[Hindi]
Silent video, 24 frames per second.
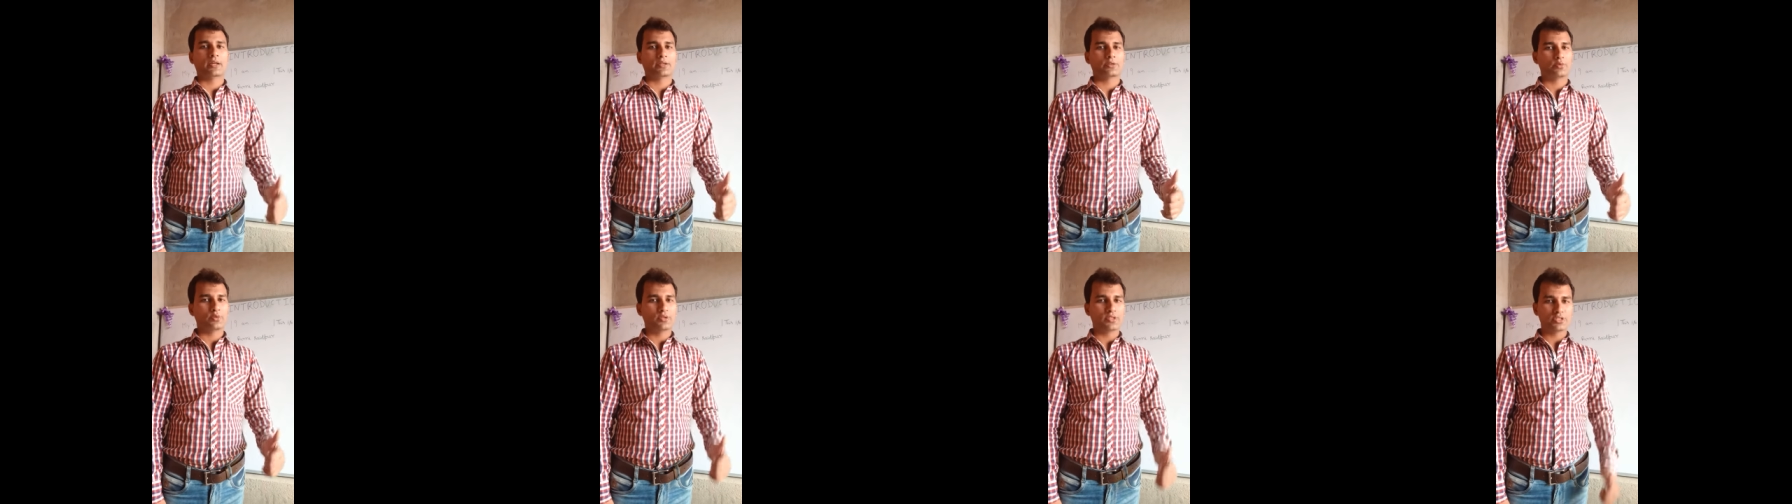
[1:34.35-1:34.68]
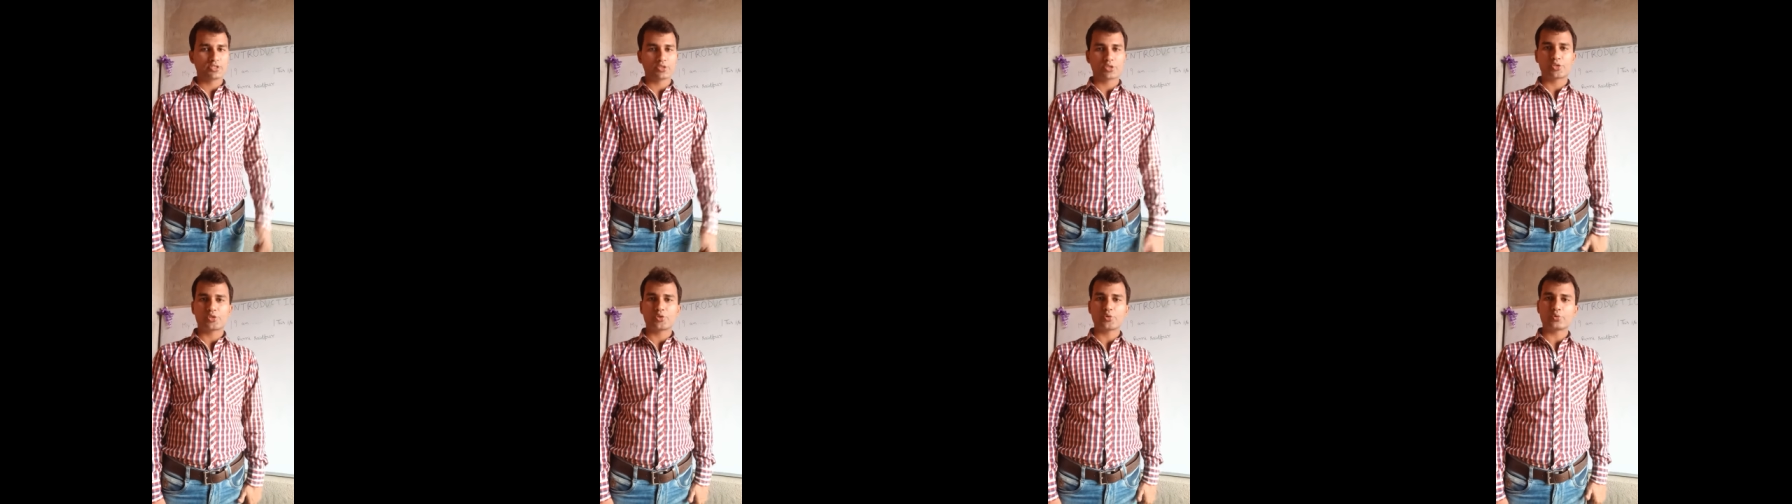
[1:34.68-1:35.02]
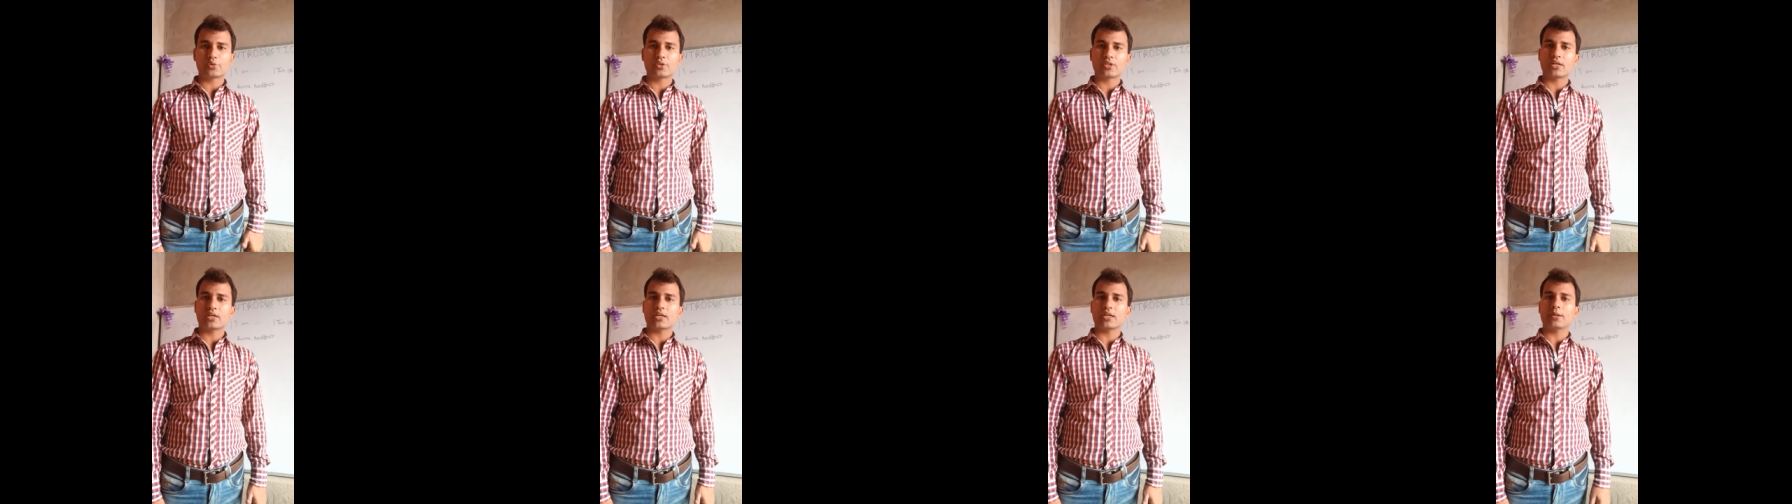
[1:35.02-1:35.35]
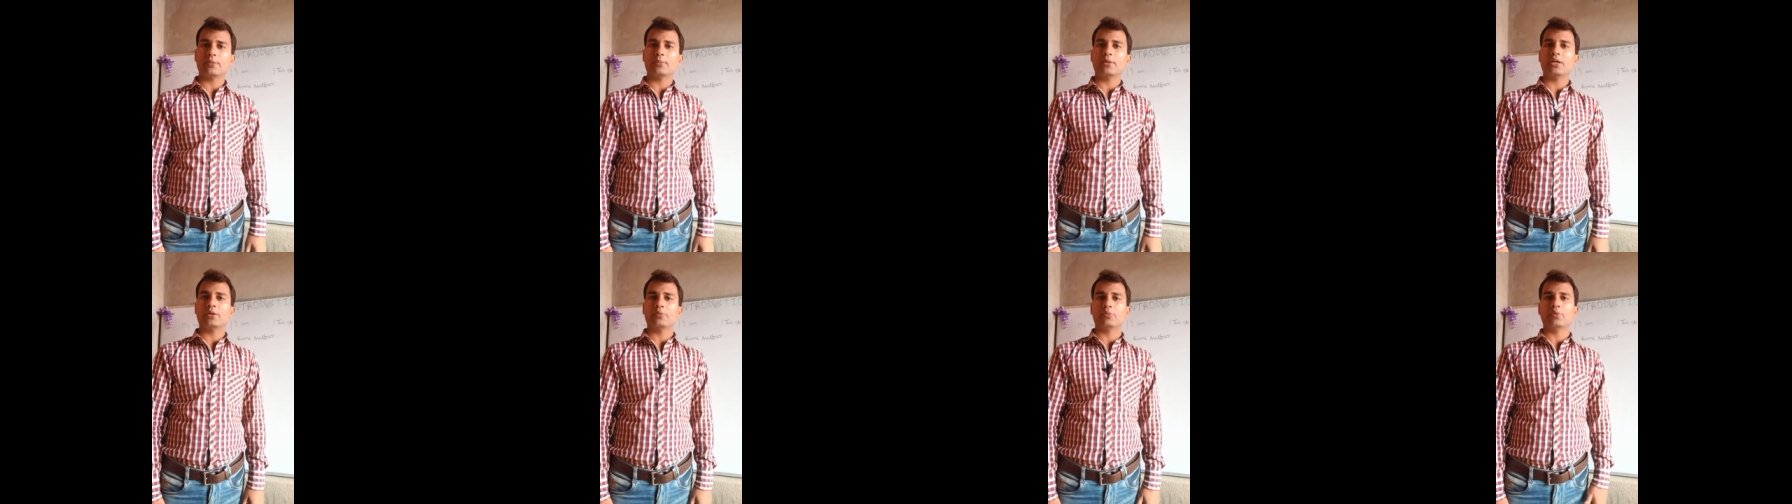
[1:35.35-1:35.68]
जो इंस्टीट्यूट का
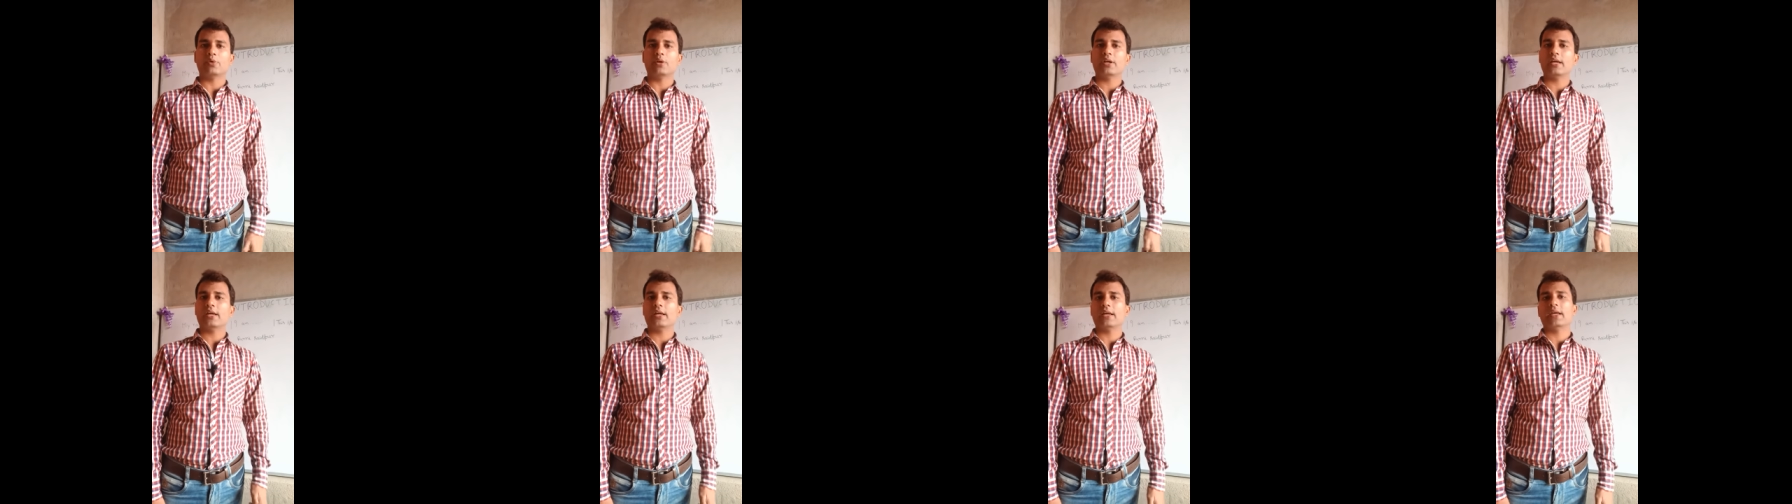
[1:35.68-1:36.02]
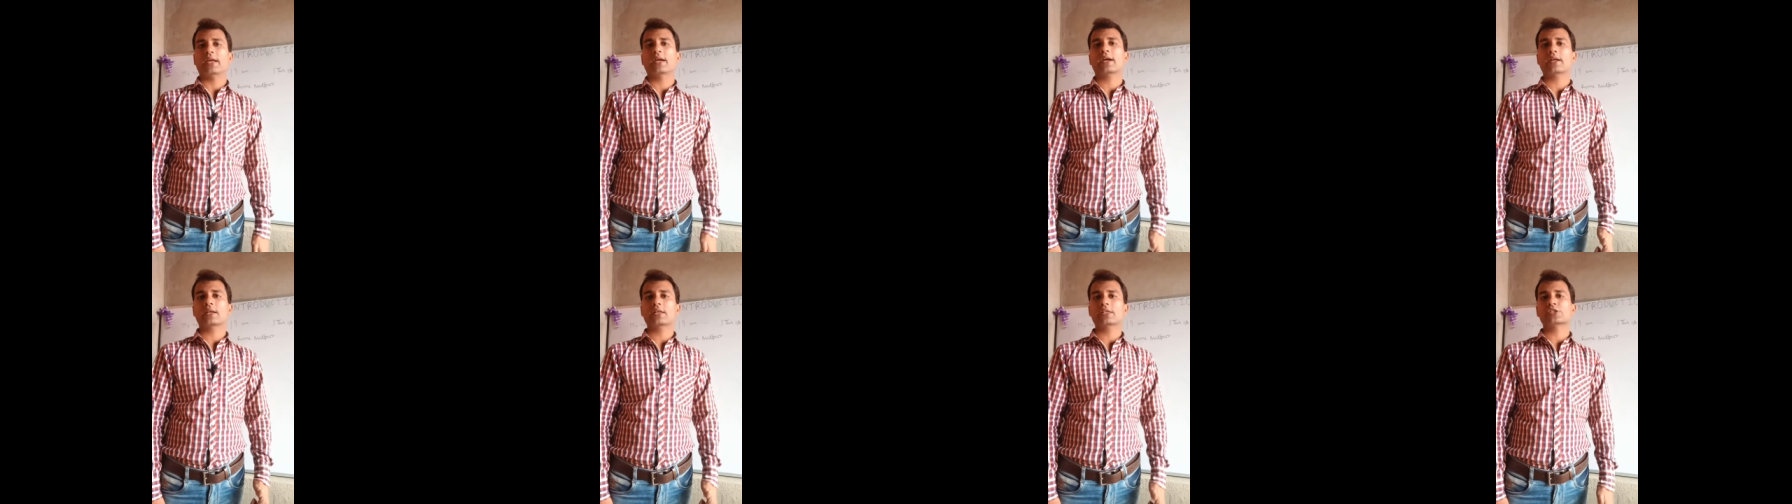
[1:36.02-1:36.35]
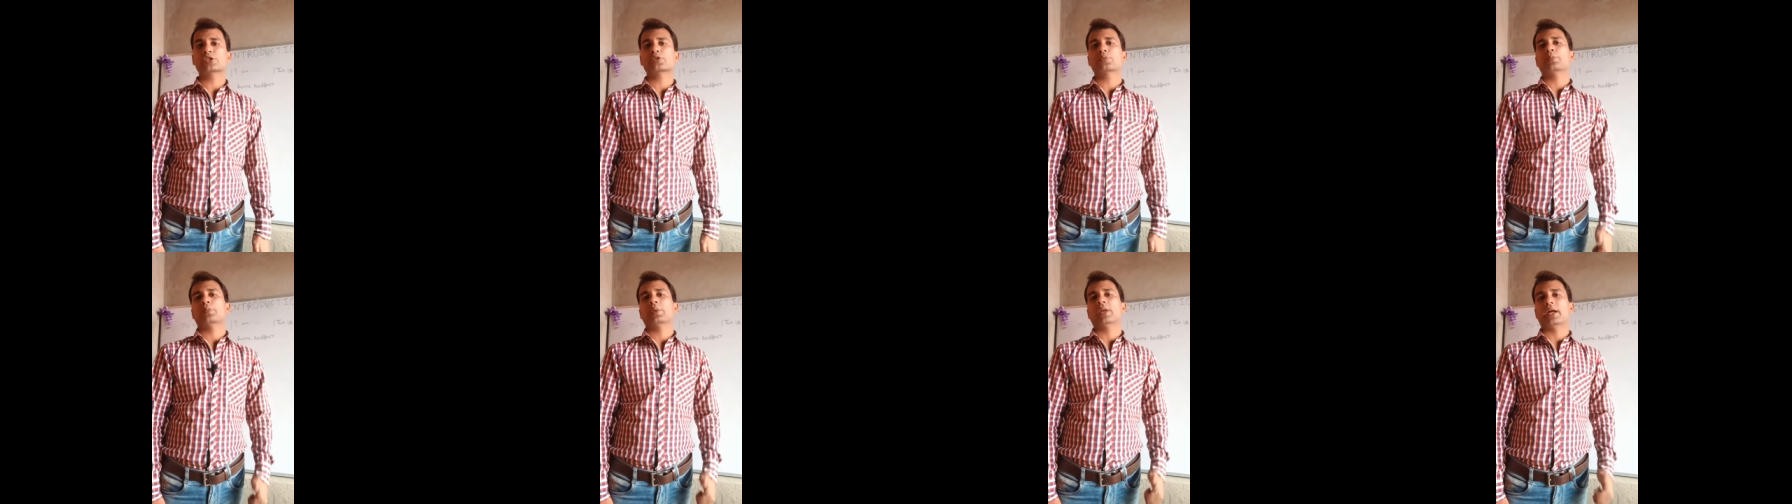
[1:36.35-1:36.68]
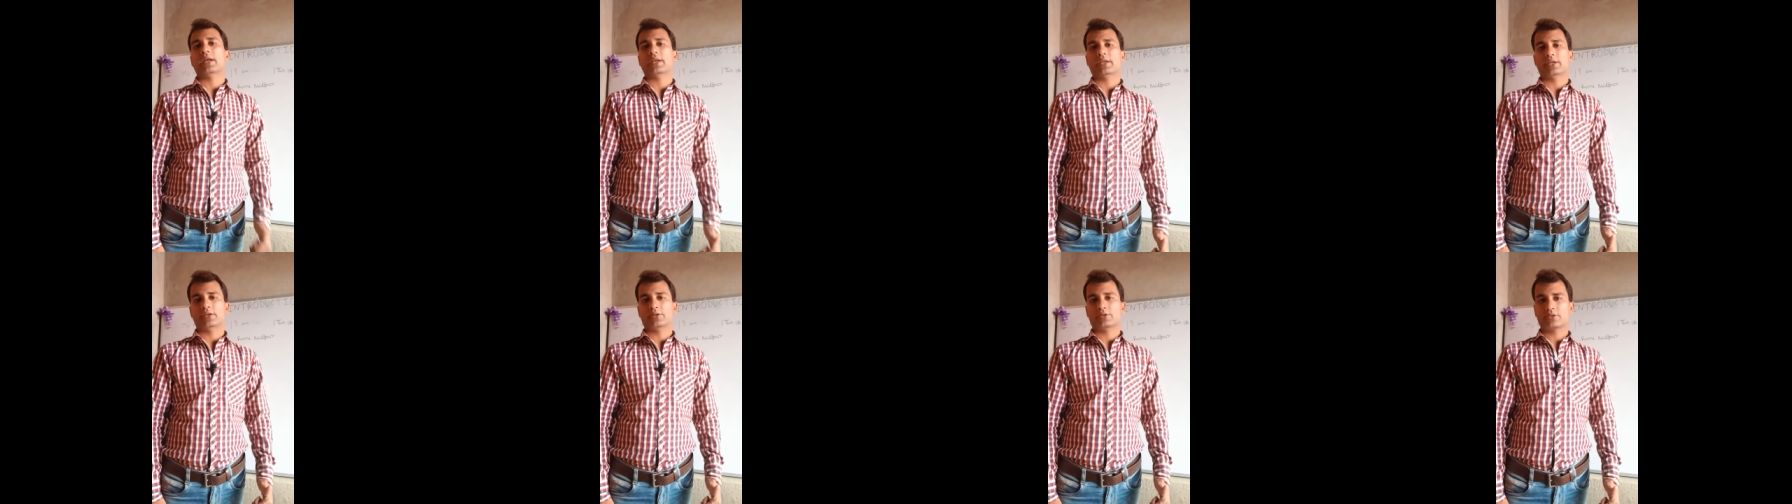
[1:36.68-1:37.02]
नाम है वो है इंग्लिश
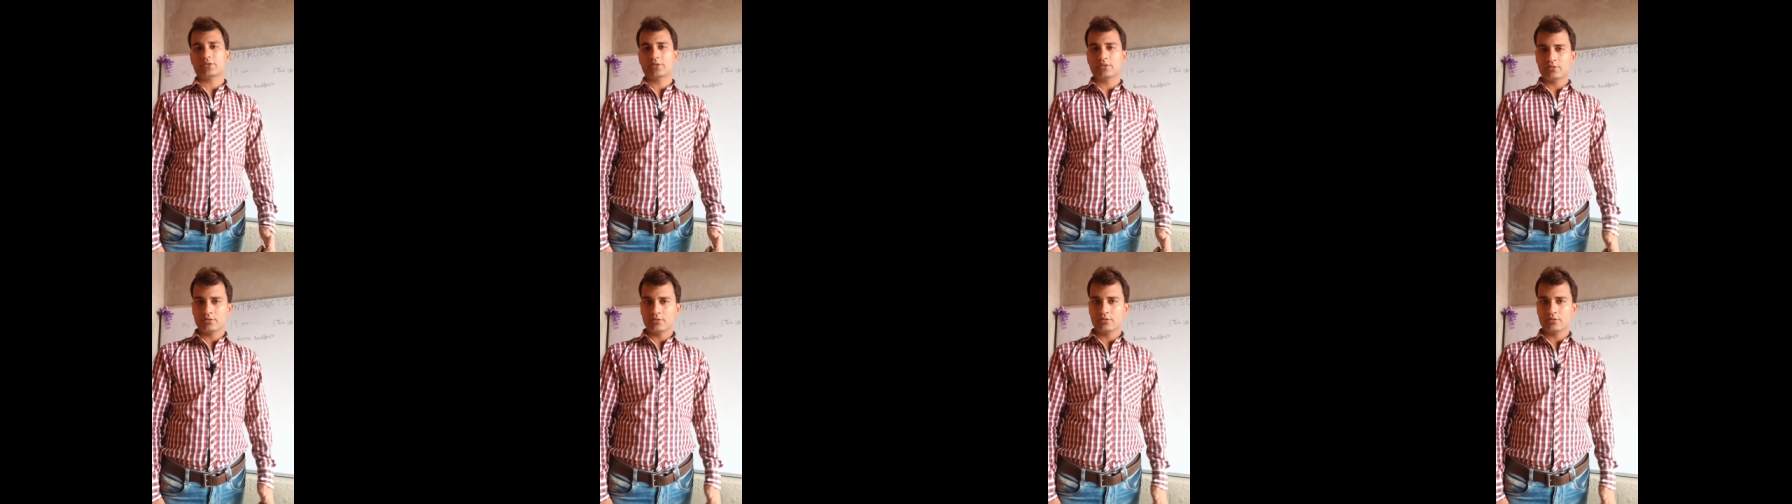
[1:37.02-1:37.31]
प्लानट